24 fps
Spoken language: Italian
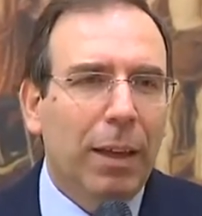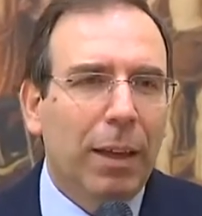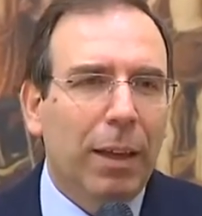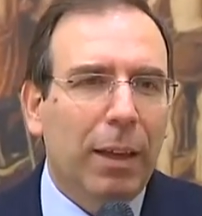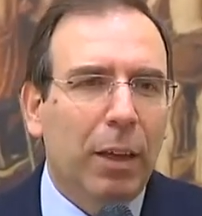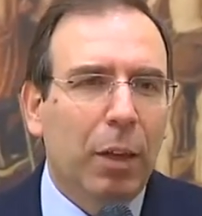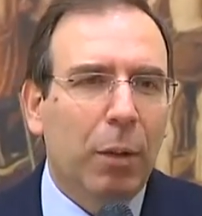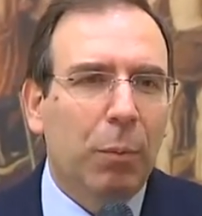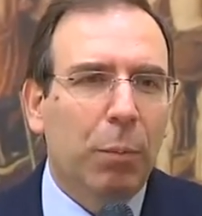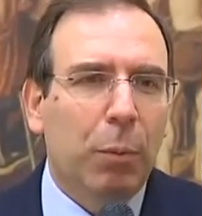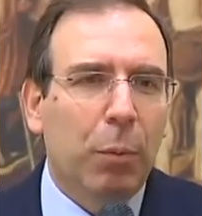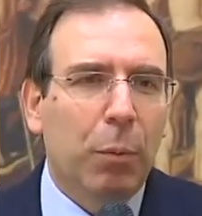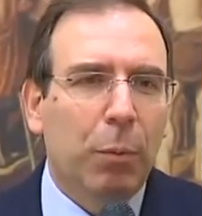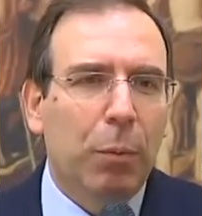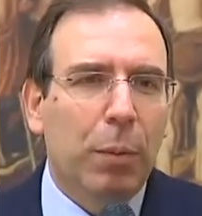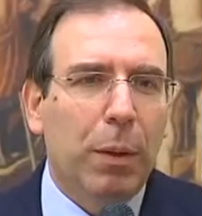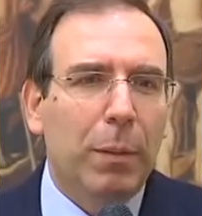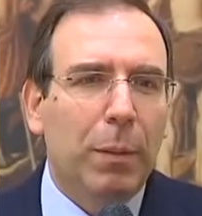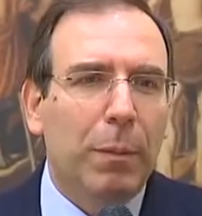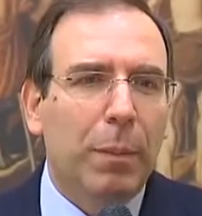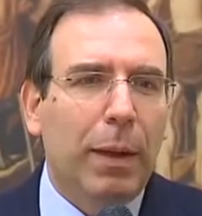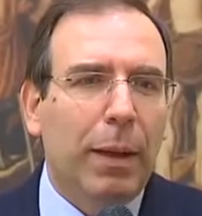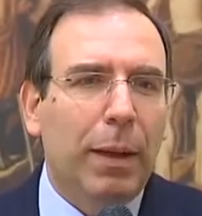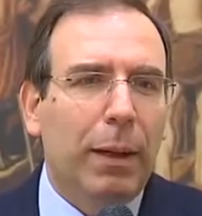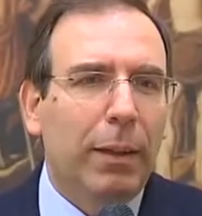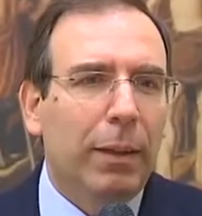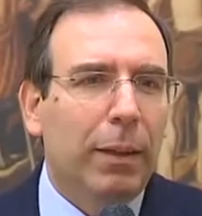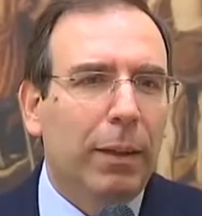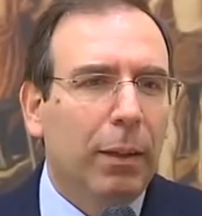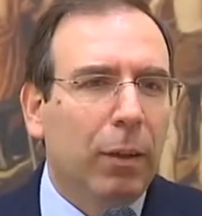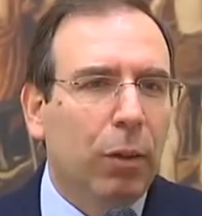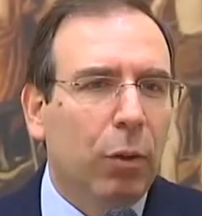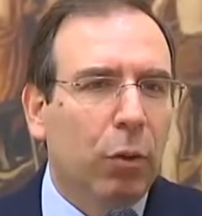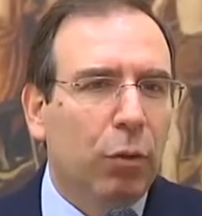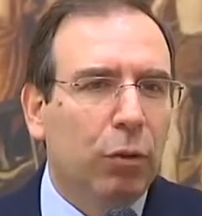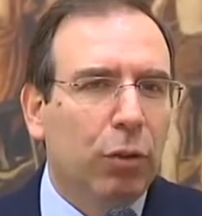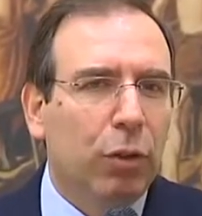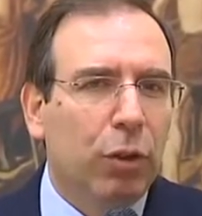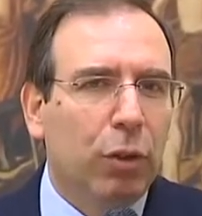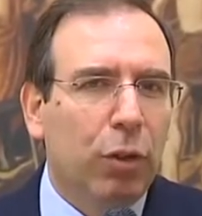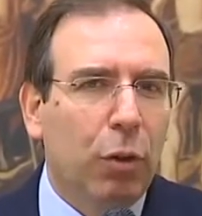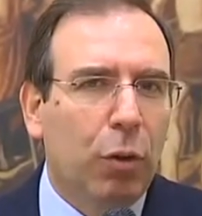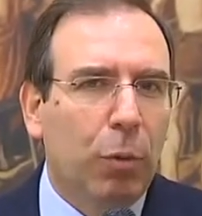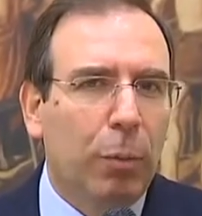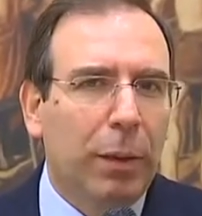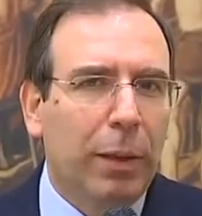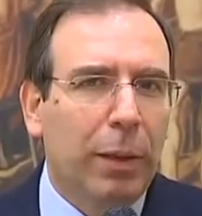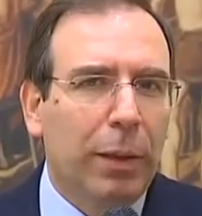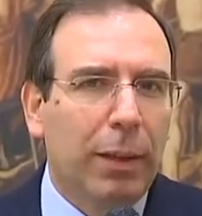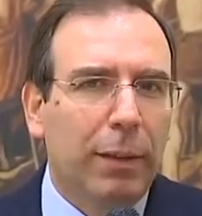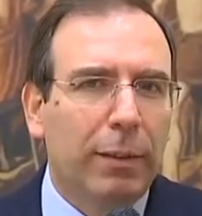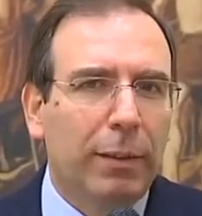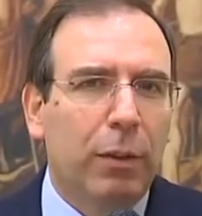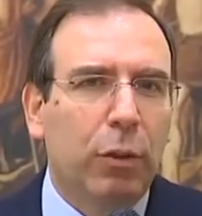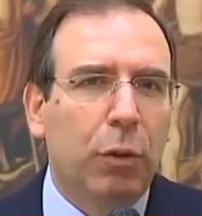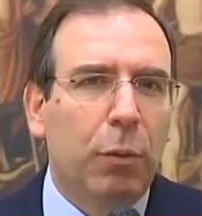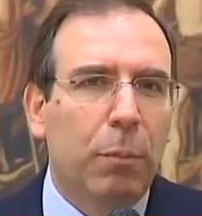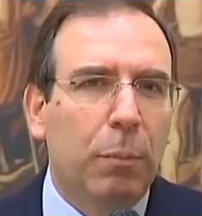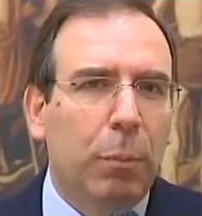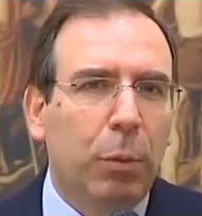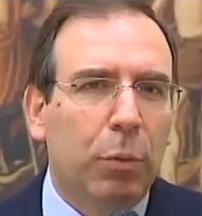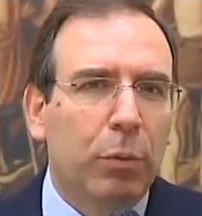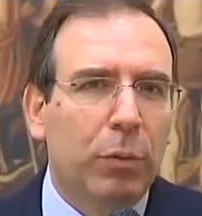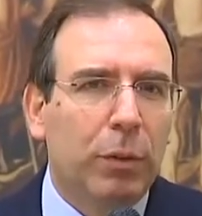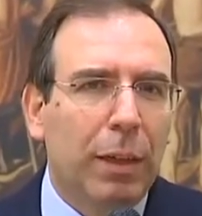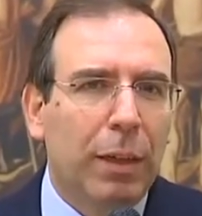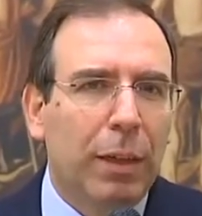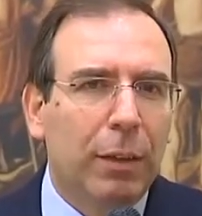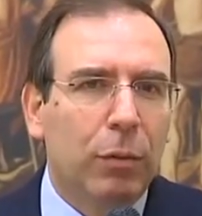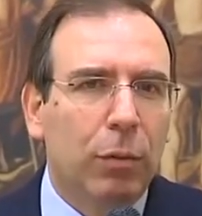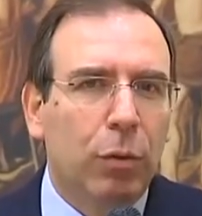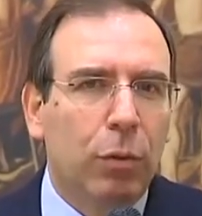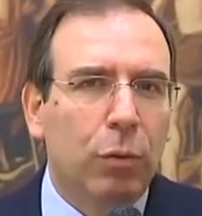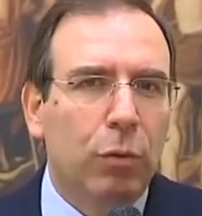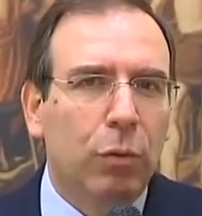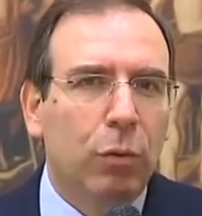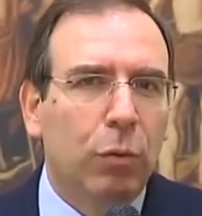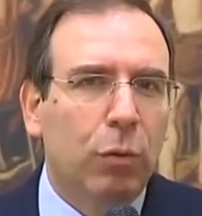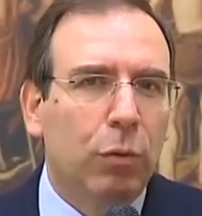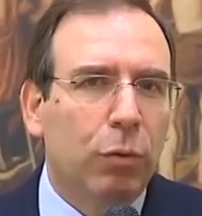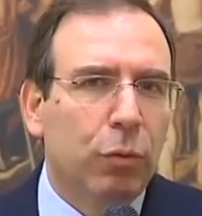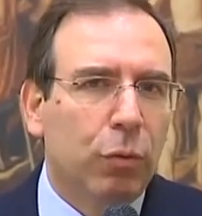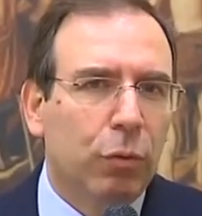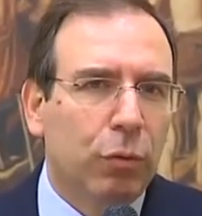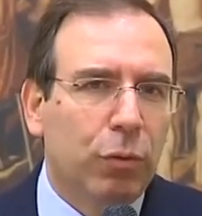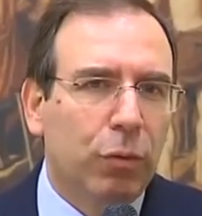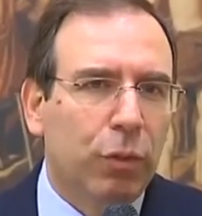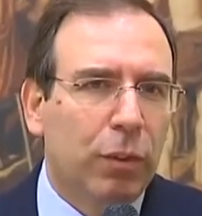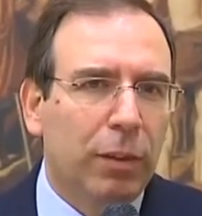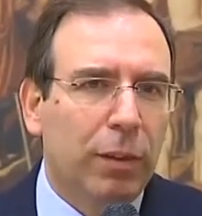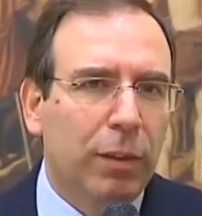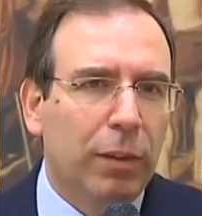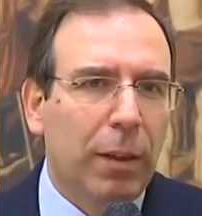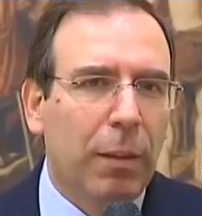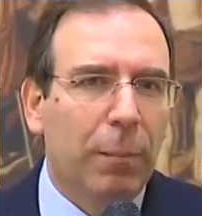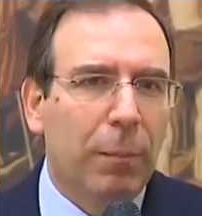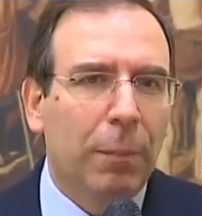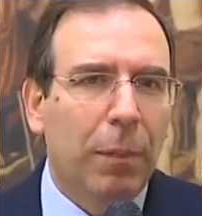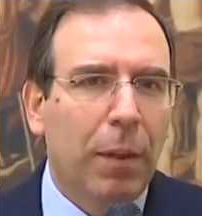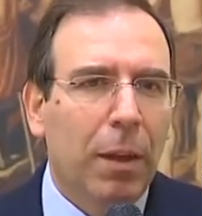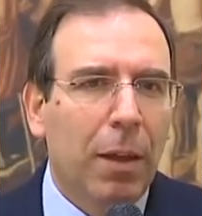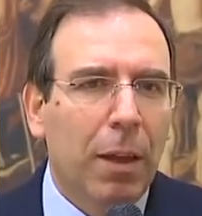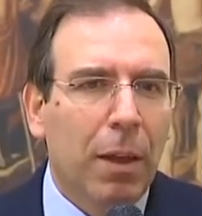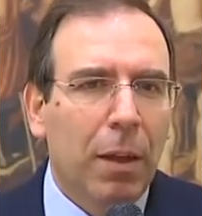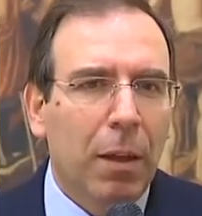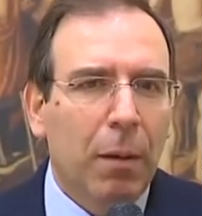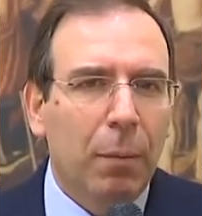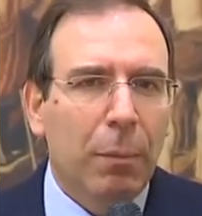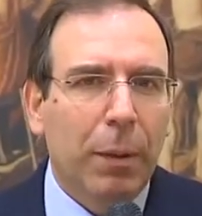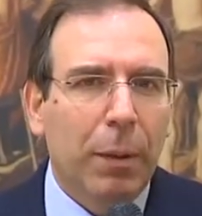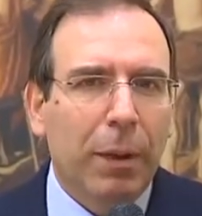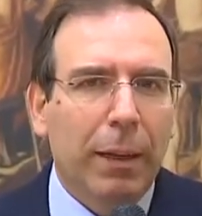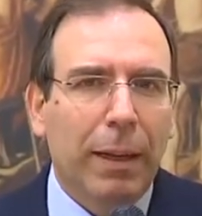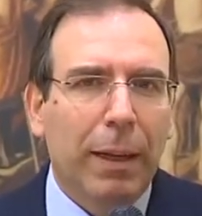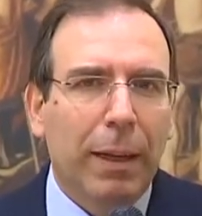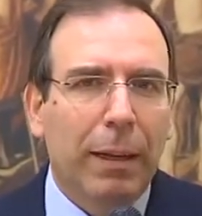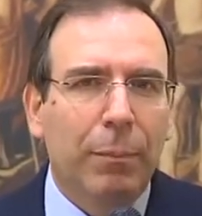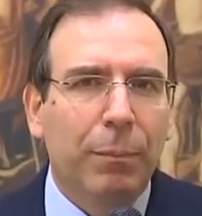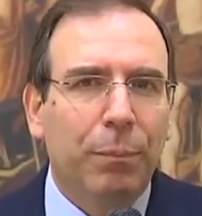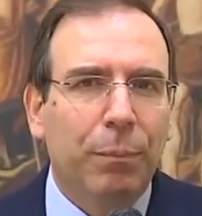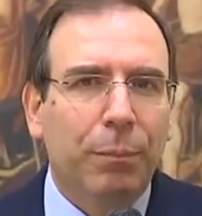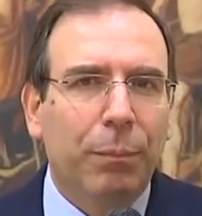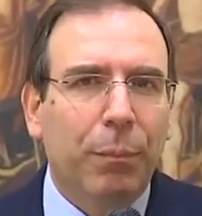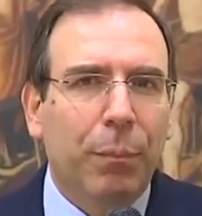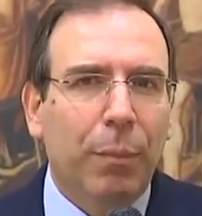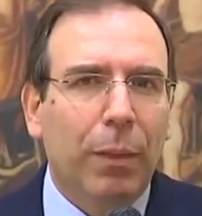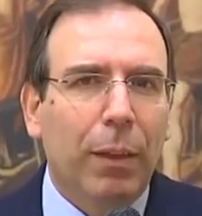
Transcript: Il problema, così come è stato impostato, non sussiste, perché